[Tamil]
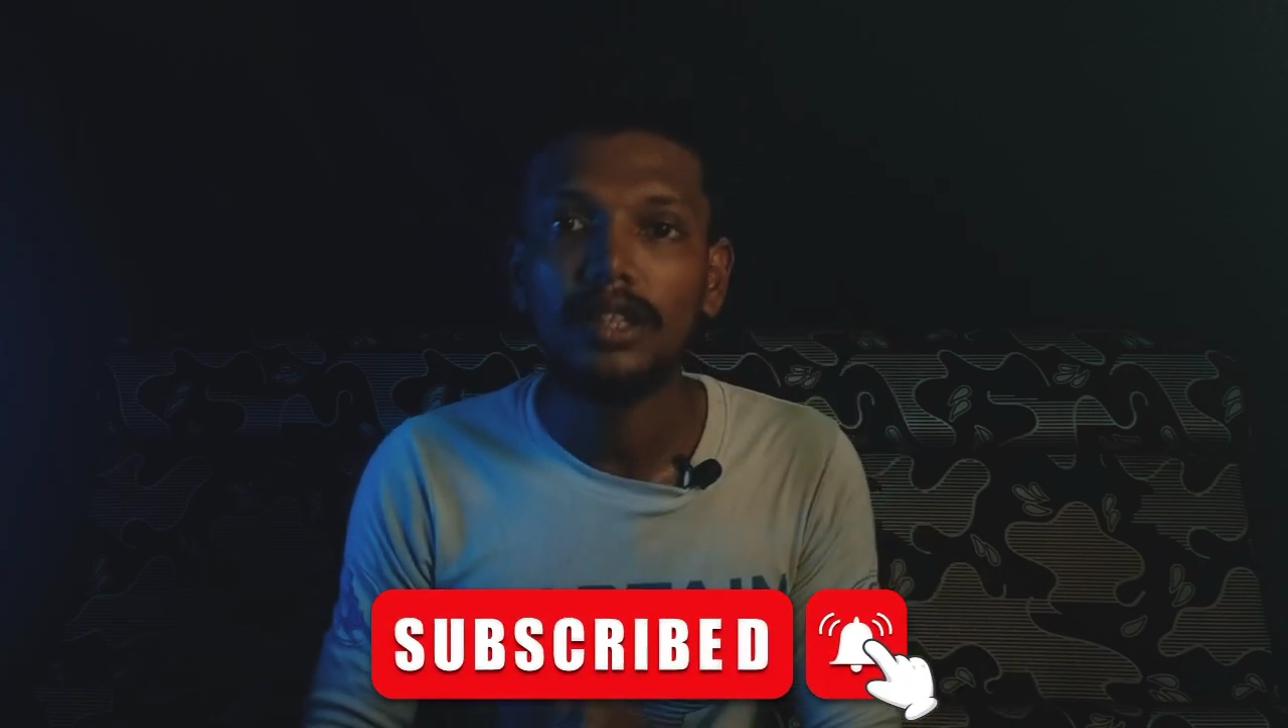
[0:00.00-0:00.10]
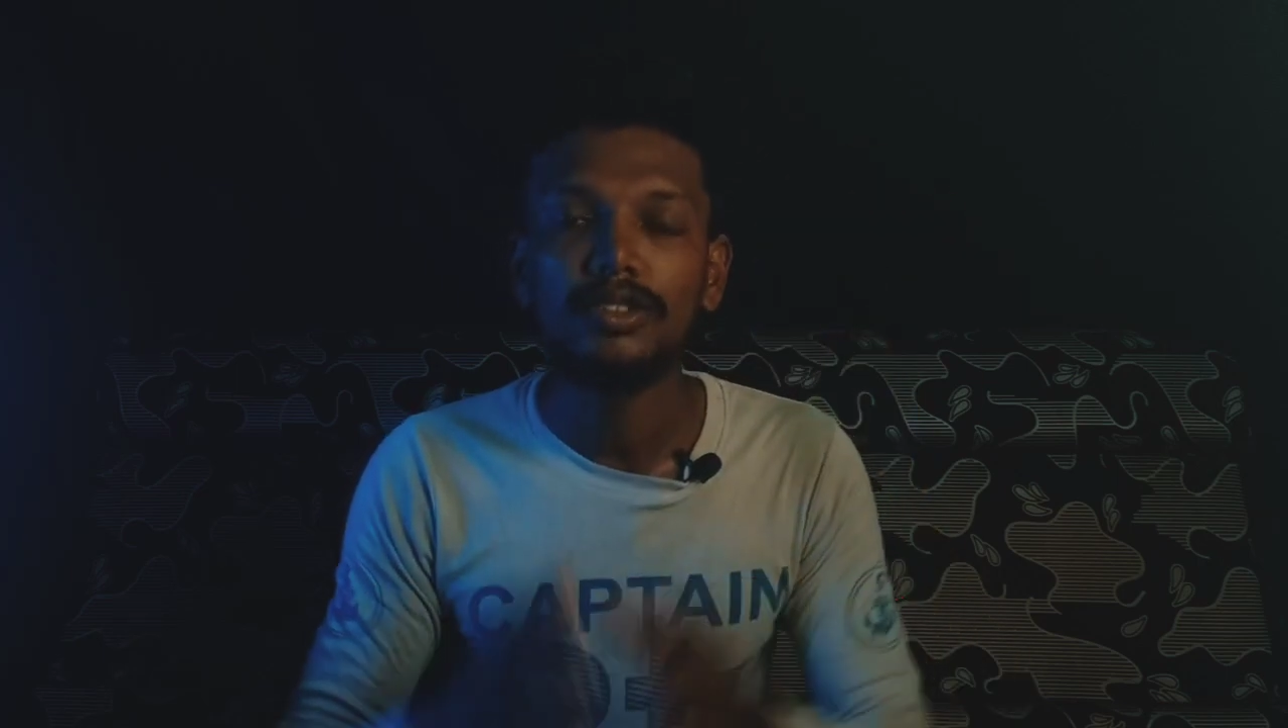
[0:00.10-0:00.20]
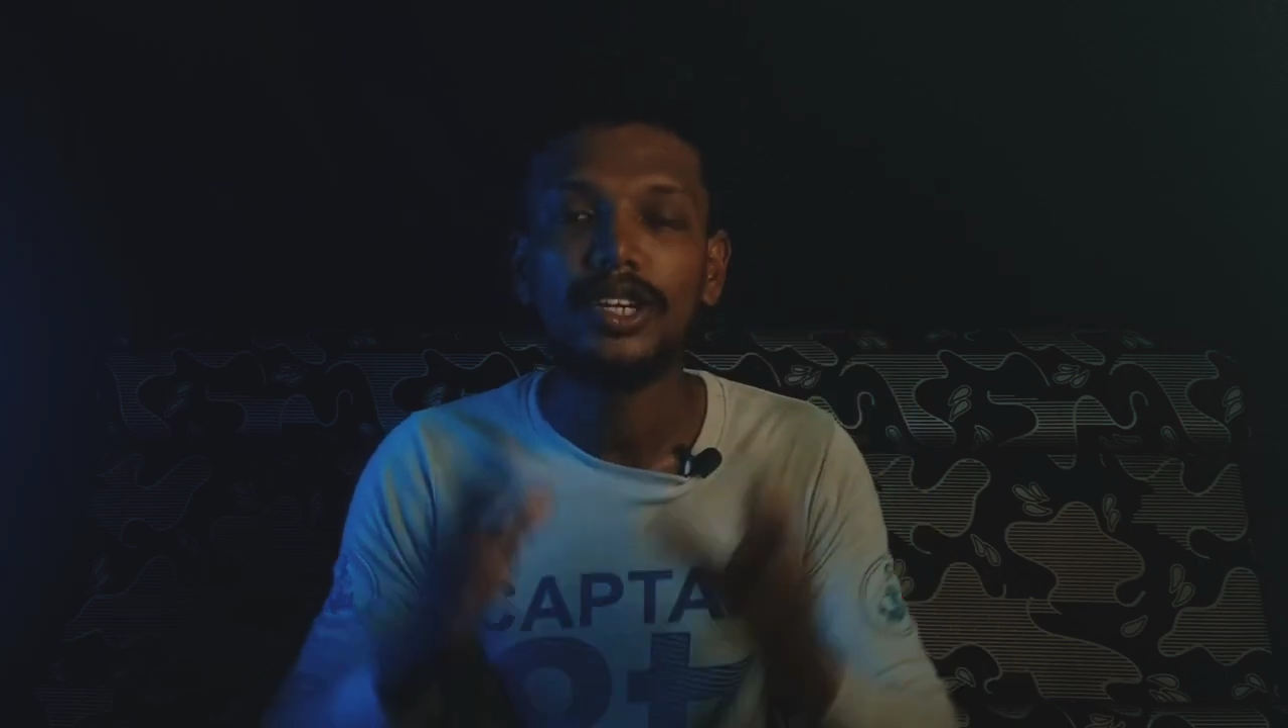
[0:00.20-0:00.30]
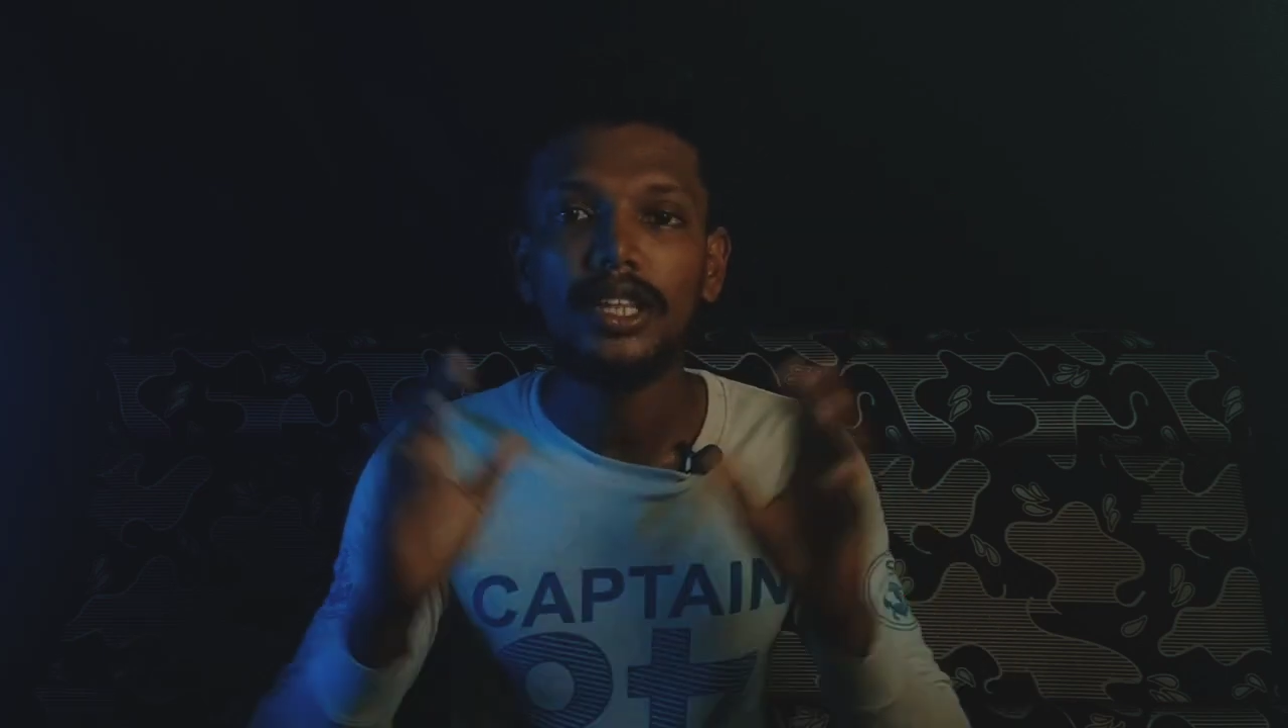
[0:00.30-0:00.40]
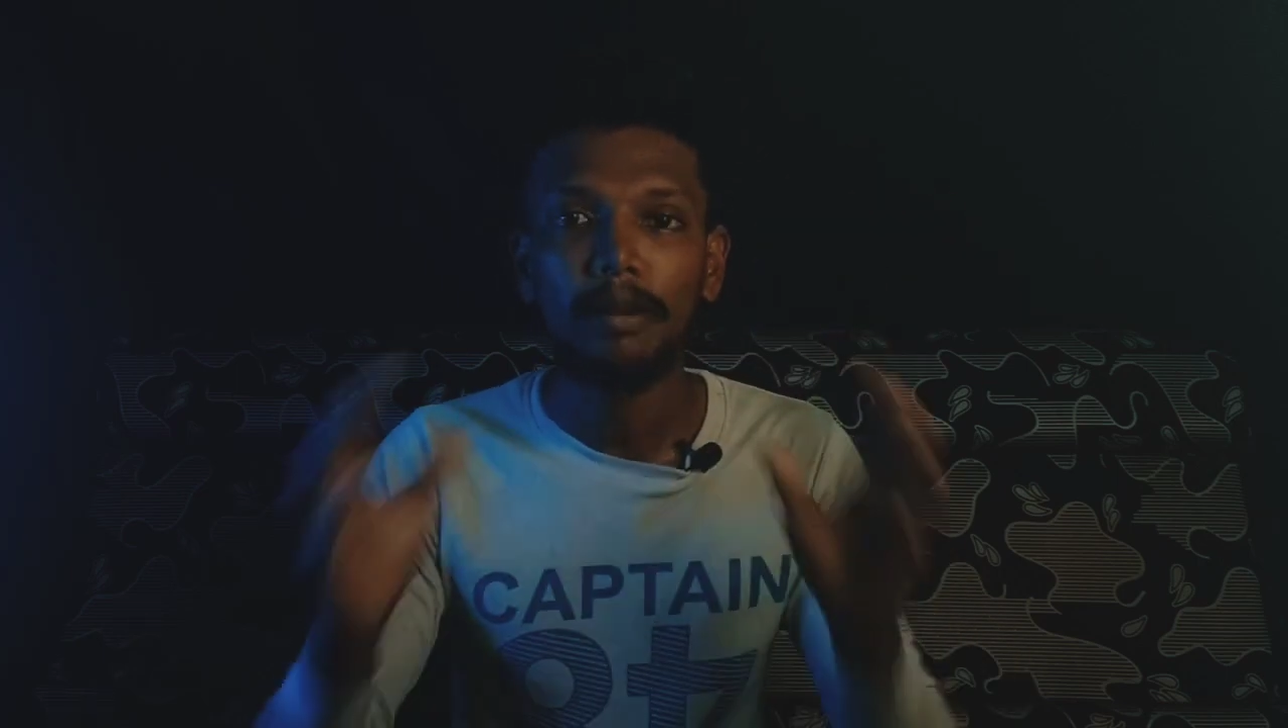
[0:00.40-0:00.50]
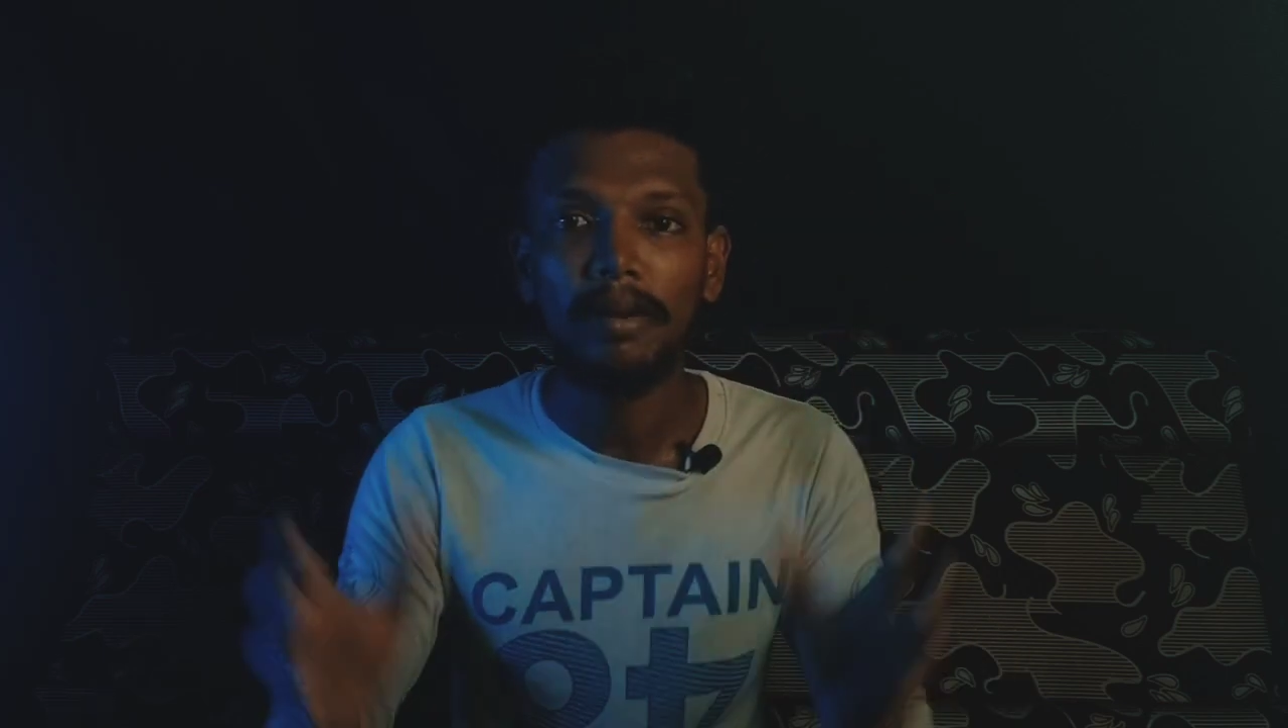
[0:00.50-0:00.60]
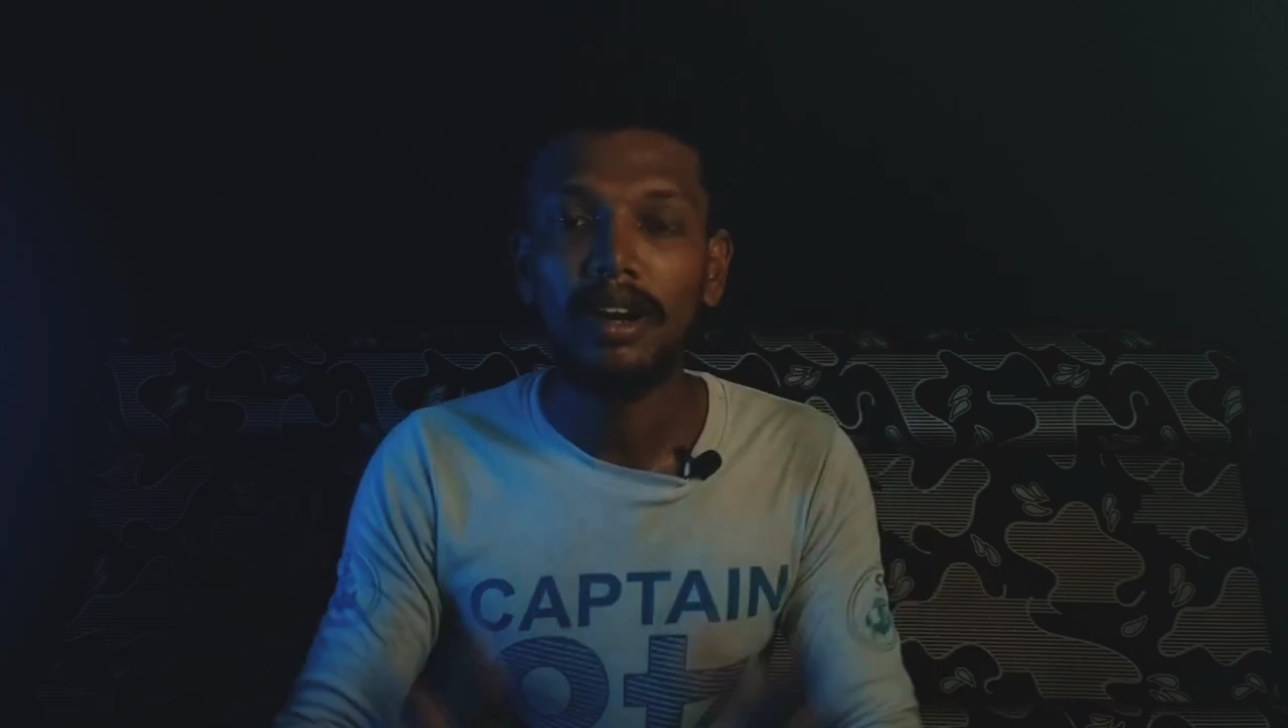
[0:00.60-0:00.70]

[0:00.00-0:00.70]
அந்த விஷயத்தை